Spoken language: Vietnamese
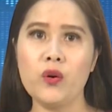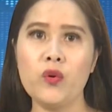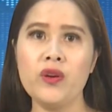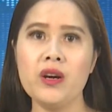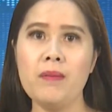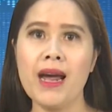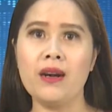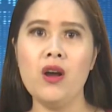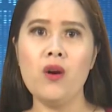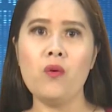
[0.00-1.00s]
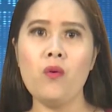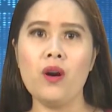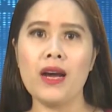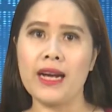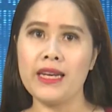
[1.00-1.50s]
nội dung cơ bản của
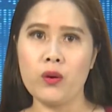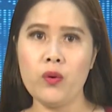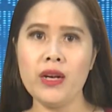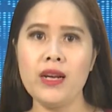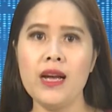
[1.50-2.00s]
các nghị quyết,